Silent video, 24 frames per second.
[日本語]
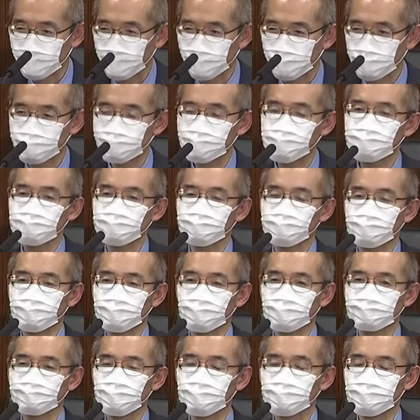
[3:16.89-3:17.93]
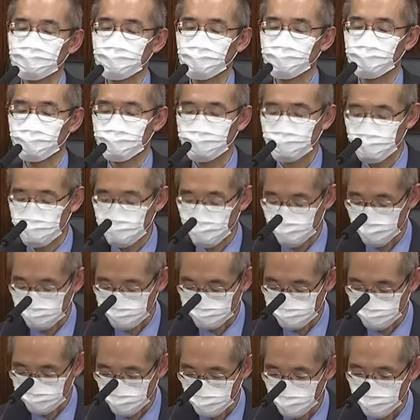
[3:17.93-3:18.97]
あるいはその秘密の保持であ
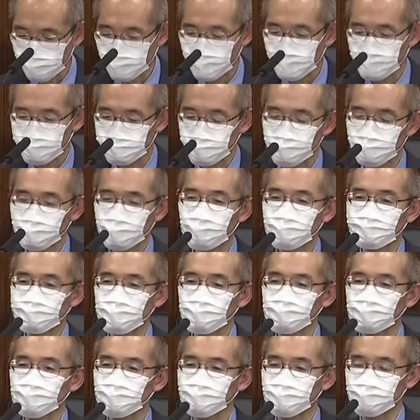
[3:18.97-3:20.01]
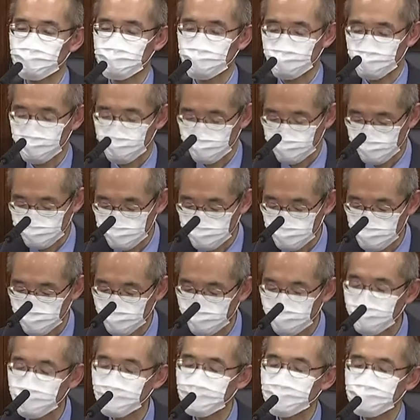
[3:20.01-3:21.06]
るとかそれから民主的統
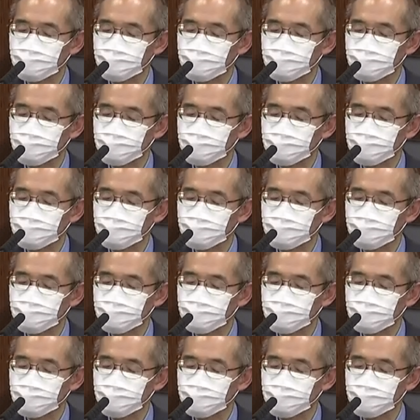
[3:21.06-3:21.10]
制